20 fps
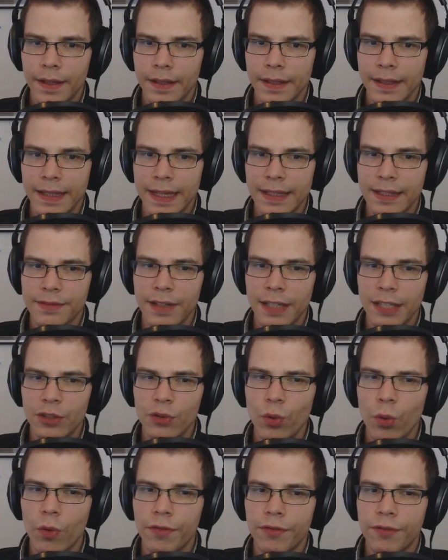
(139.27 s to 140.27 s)
Das war
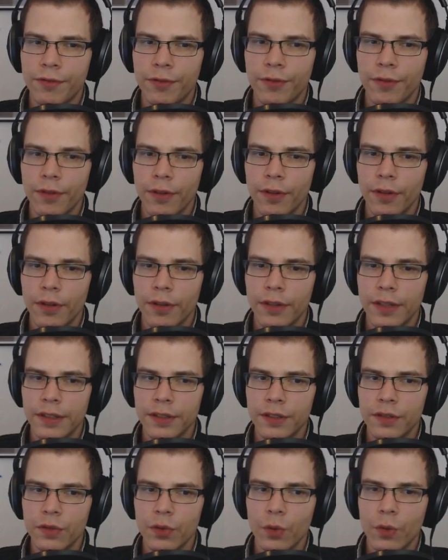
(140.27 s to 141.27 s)
doof. Das
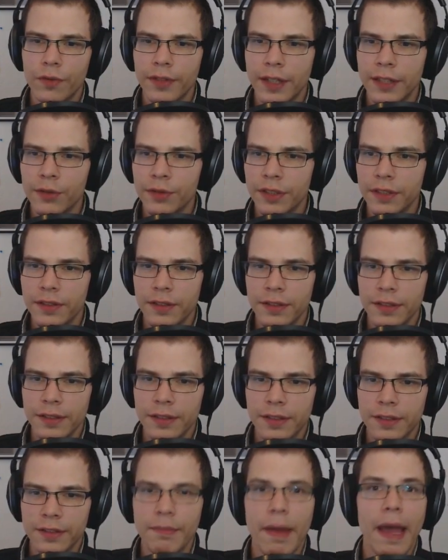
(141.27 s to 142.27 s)
ist doof. Also diese,
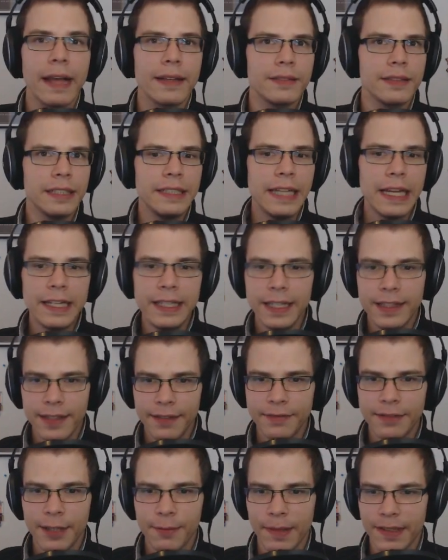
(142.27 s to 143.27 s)
diese Smacks. Ich nenne die jetzt
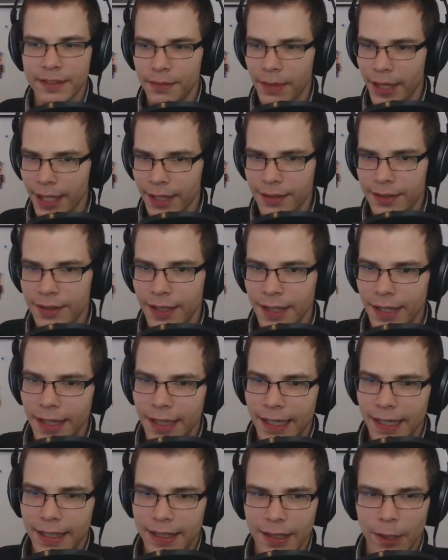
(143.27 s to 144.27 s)
einfach mal Smacks.
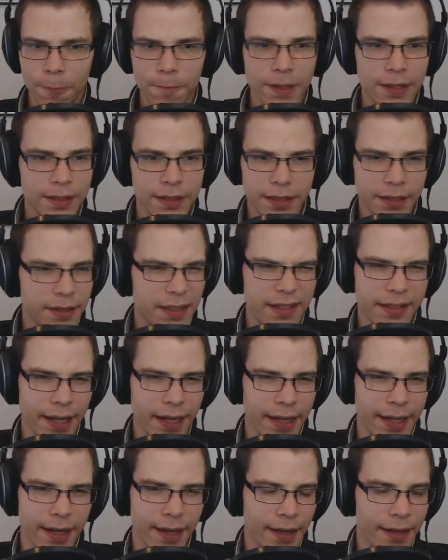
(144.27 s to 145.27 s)
Ich glaube, das sind diese
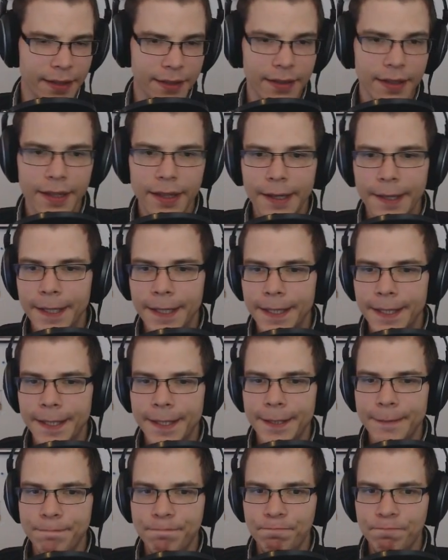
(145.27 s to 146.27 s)
Cerealien.
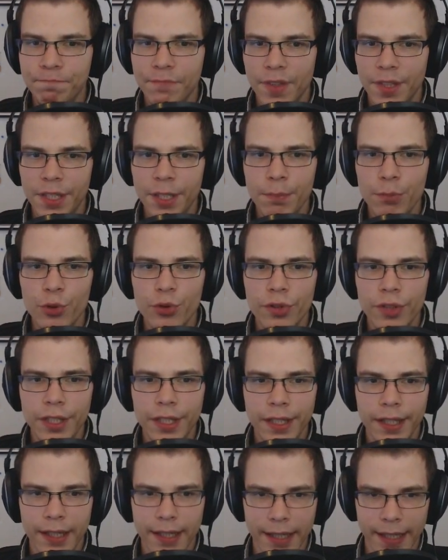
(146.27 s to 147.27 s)
Ähm, die müssen
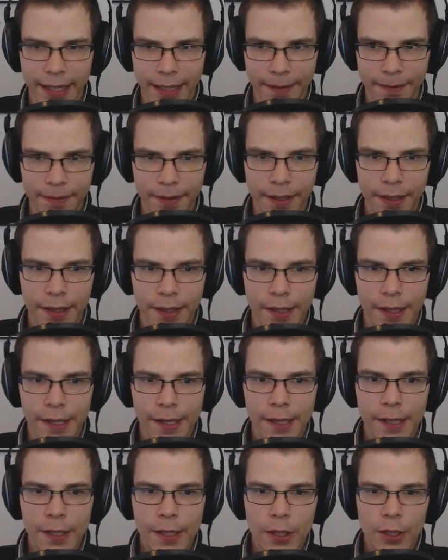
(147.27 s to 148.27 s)
hier rein.
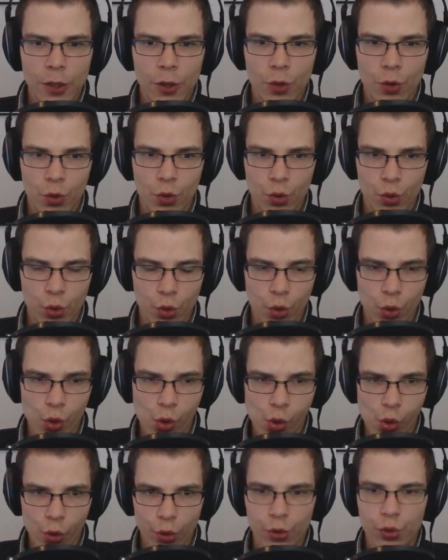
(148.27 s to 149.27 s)

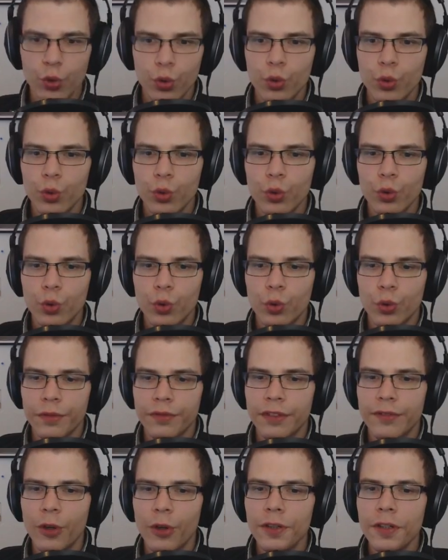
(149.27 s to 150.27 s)
Gut, gut, gut, gut, gut.
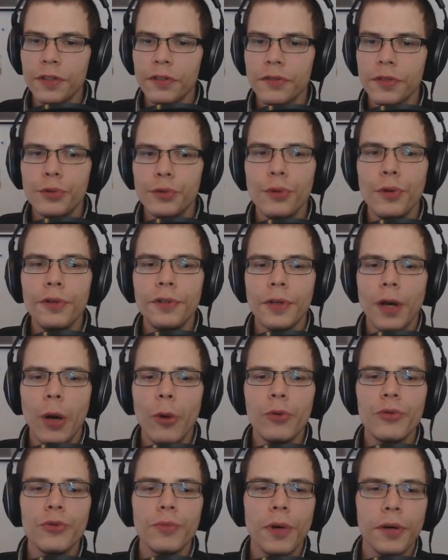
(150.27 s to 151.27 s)
Wir wollen das natürlich
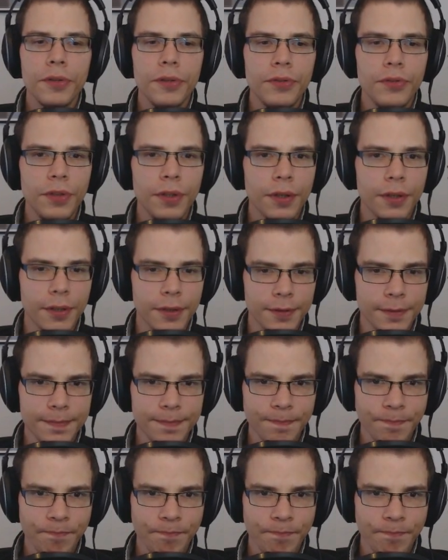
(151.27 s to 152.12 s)
automatisieren.